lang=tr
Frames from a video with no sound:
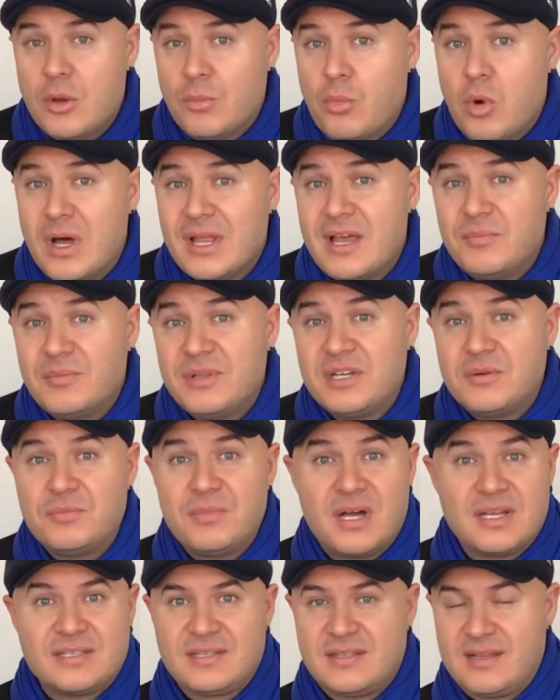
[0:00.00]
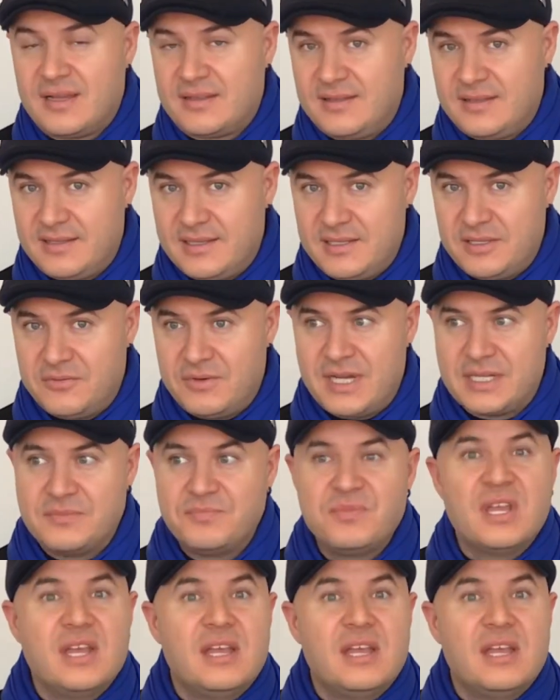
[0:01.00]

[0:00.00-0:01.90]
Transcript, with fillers: Bu adamların bazı taktikleri var.